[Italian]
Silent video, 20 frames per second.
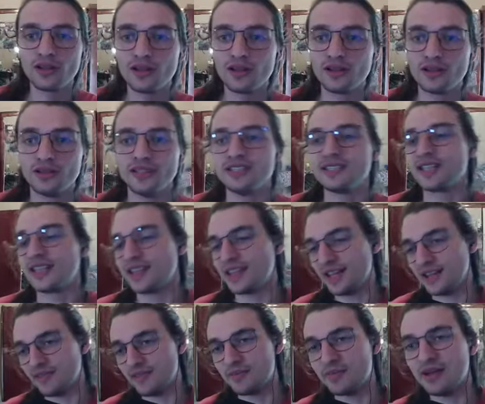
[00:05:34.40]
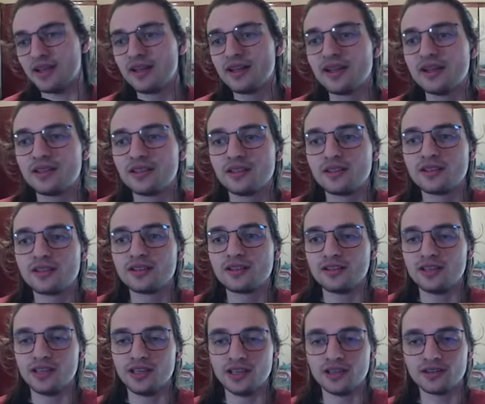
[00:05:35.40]
Di Stavei, vabbè.
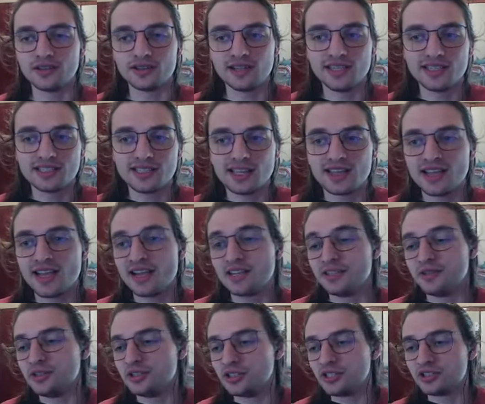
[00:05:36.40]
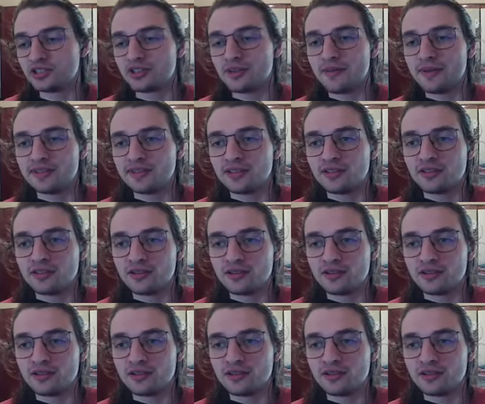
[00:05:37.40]
Di, di Stavei, ci, ci sto mettendo...